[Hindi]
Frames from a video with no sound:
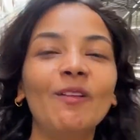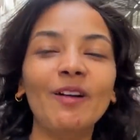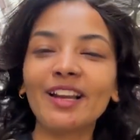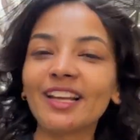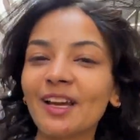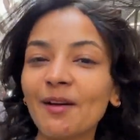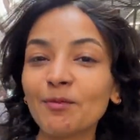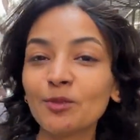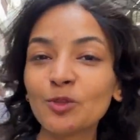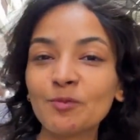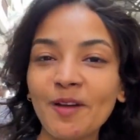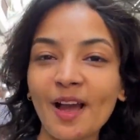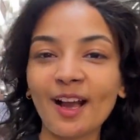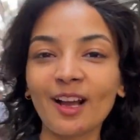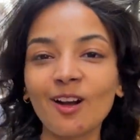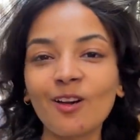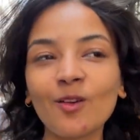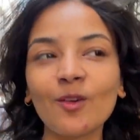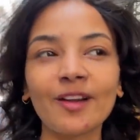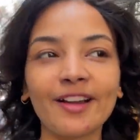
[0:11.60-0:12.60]
Welcome to
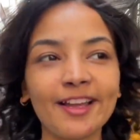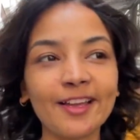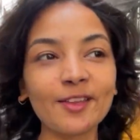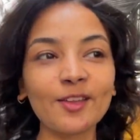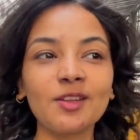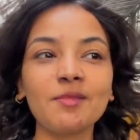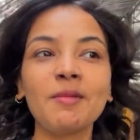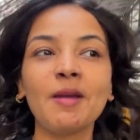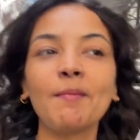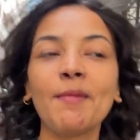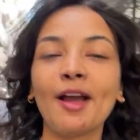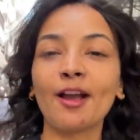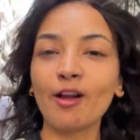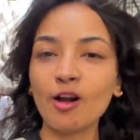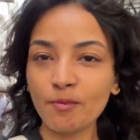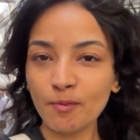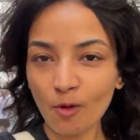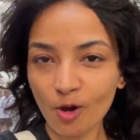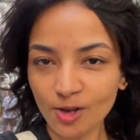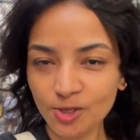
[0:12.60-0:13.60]
Bangkok हो गए क्योंकि मैं
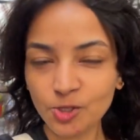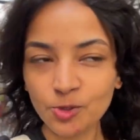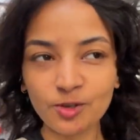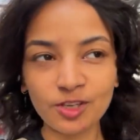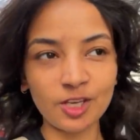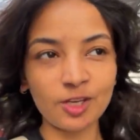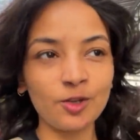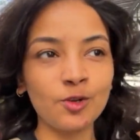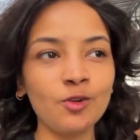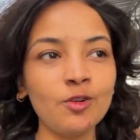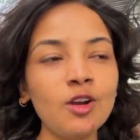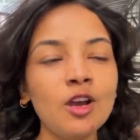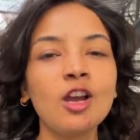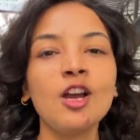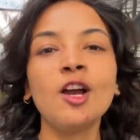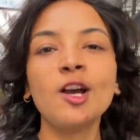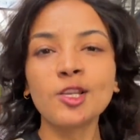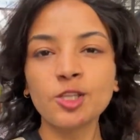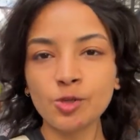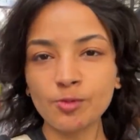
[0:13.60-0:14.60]
Bangkok पहुँच चुकी हूँ
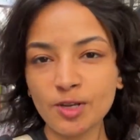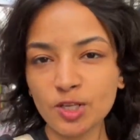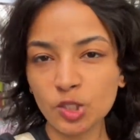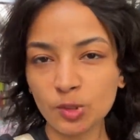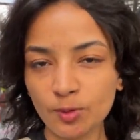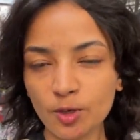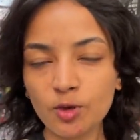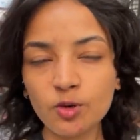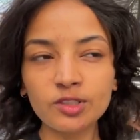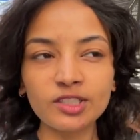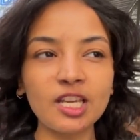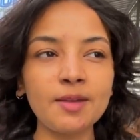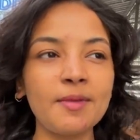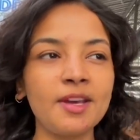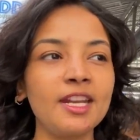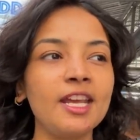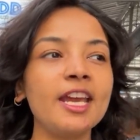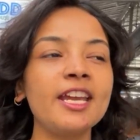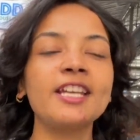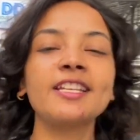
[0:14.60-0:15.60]
सुबह सुबह उठ के
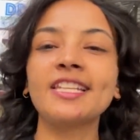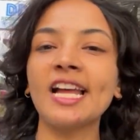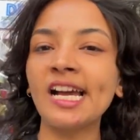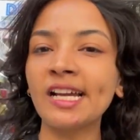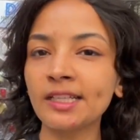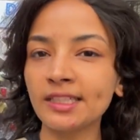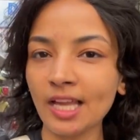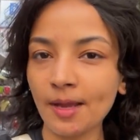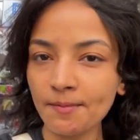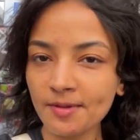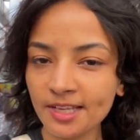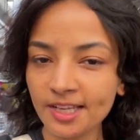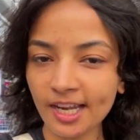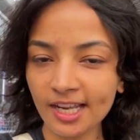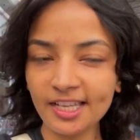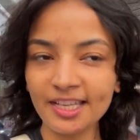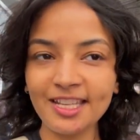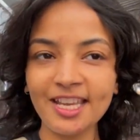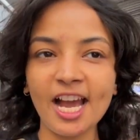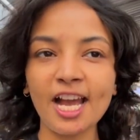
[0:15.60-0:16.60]
मैंने हिसाब किताब भी
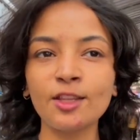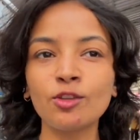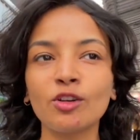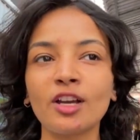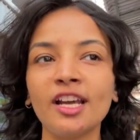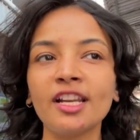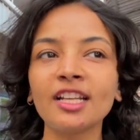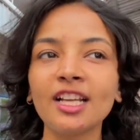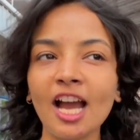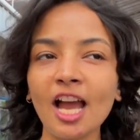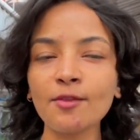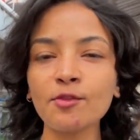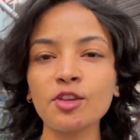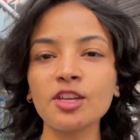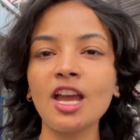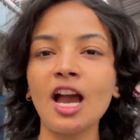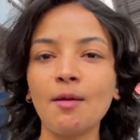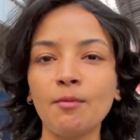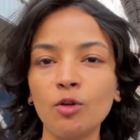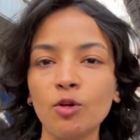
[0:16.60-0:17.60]
कर लिया दुकान का
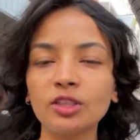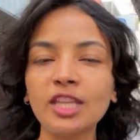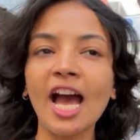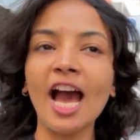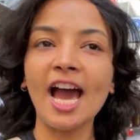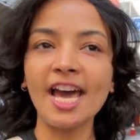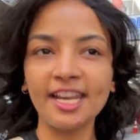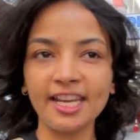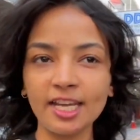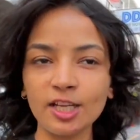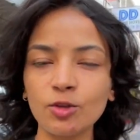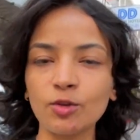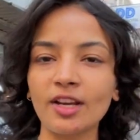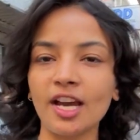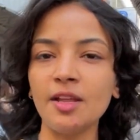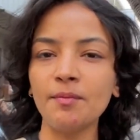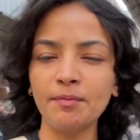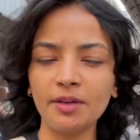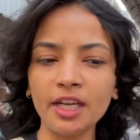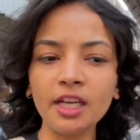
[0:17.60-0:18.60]
क्योंकि हम लोग था नहीं
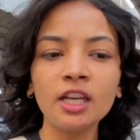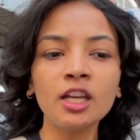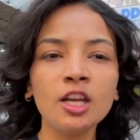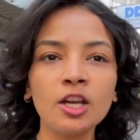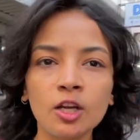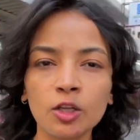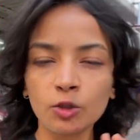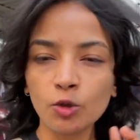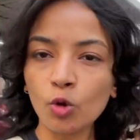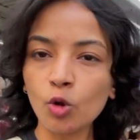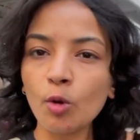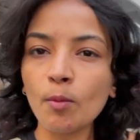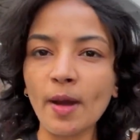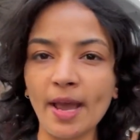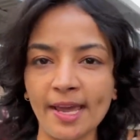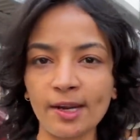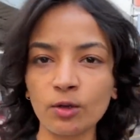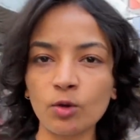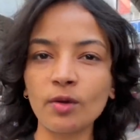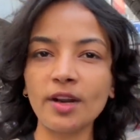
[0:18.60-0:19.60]
दुकान पे दोनों
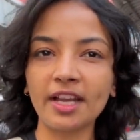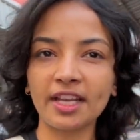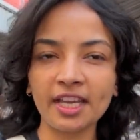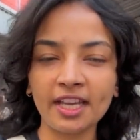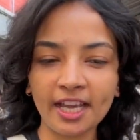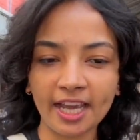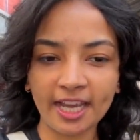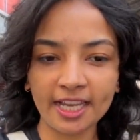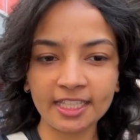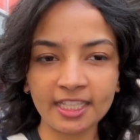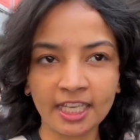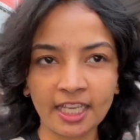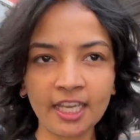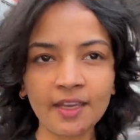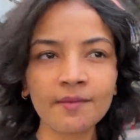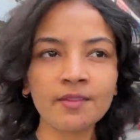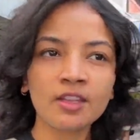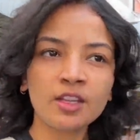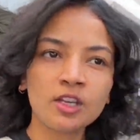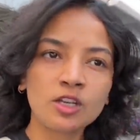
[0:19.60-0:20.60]
बहन को रखे गए थे
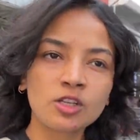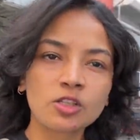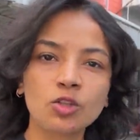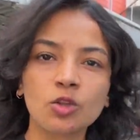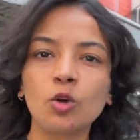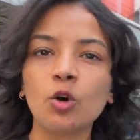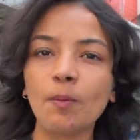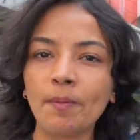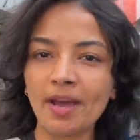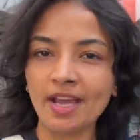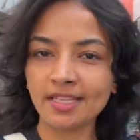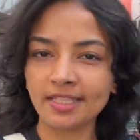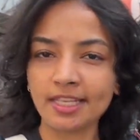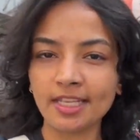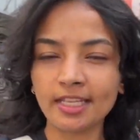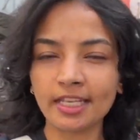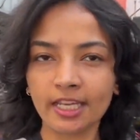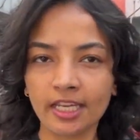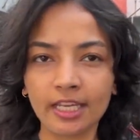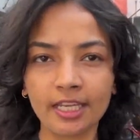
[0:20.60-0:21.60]
तो
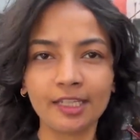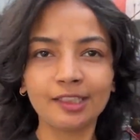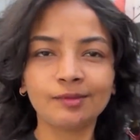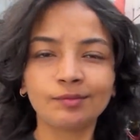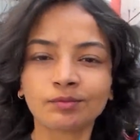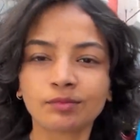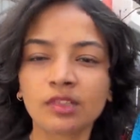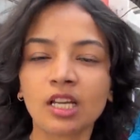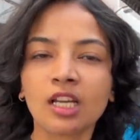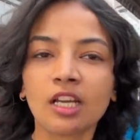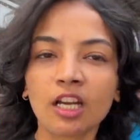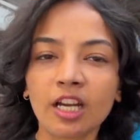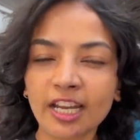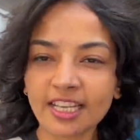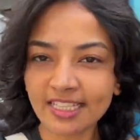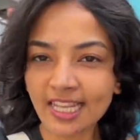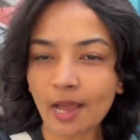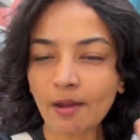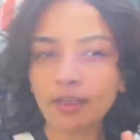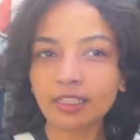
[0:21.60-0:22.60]
पैसे की हिसाब